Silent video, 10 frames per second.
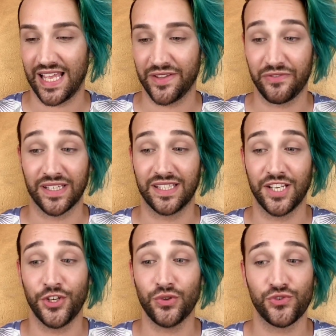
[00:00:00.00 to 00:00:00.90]

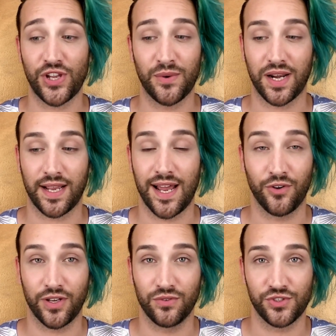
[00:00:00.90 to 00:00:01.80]
infatti non c'è un
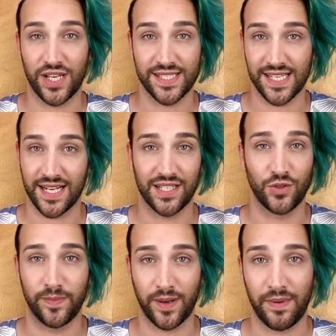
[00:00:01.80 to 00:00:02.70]
regalo che non sia
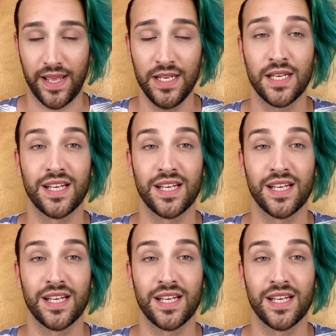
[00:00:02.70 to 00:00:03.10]
azzeccato per me.